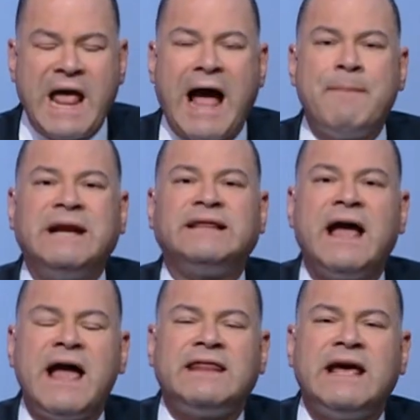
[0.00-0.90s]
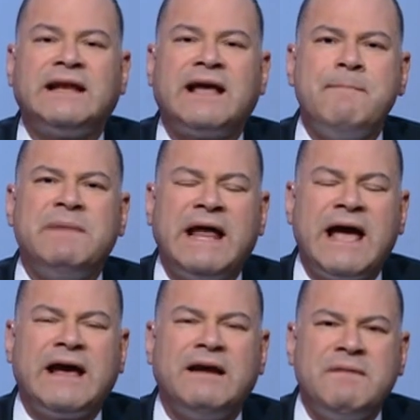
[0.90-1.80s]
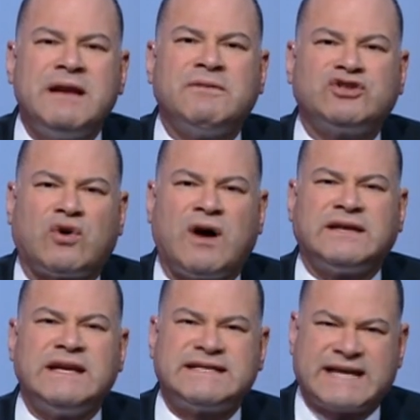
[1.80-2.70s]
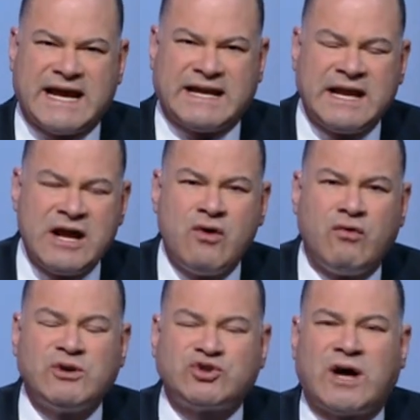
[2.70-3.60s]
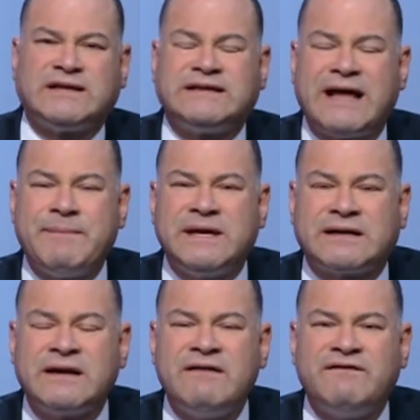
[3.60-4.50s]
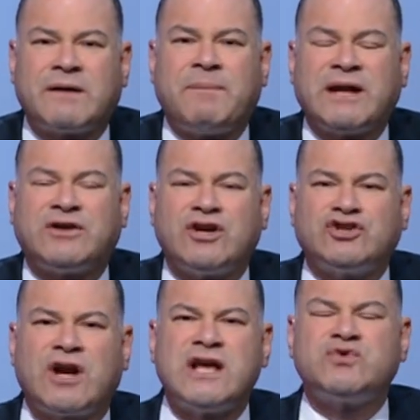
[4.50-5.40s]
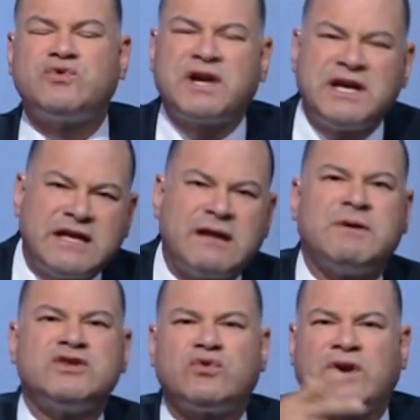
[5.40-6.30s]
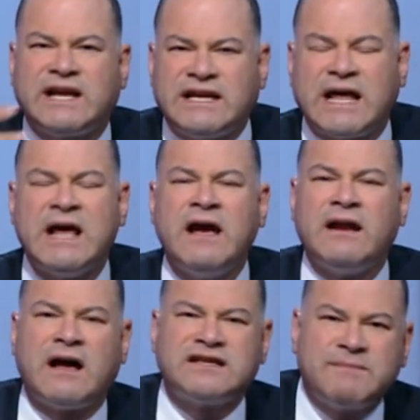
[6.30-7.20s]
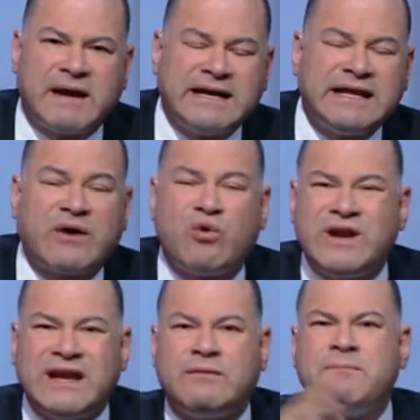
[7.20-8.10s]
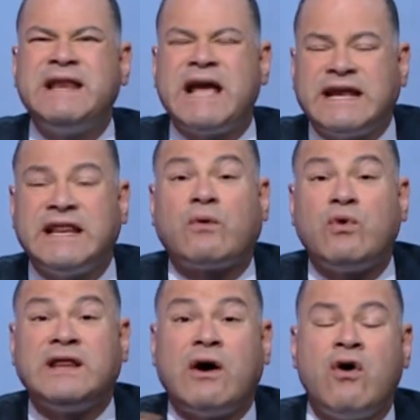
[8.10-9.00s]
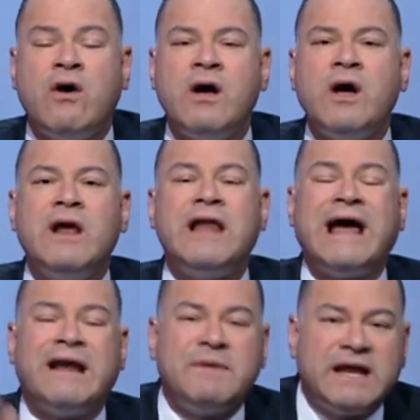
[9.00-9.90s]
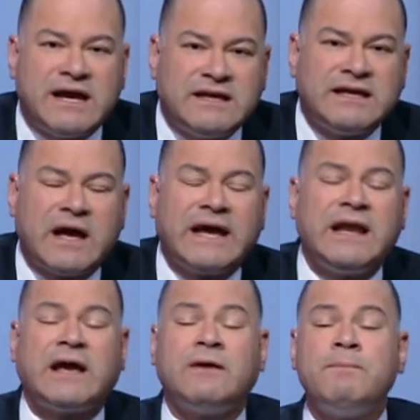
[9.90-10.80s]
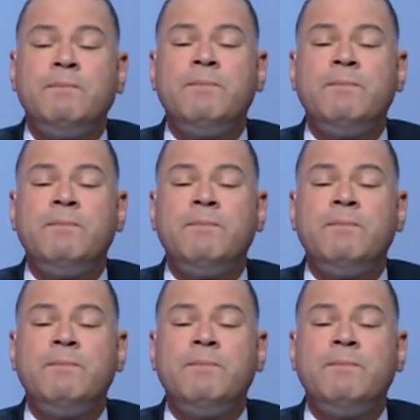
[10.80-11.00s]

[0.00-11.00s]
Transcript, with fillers: عملت هذا الكم الهائل من مشروعات الاسكان ومشروعات التعمير في 14 اسيوط الجديده المنصوره الجديده العاصمه الجديده كل المنيا الجديده كل ده العالمين الجديده غير غير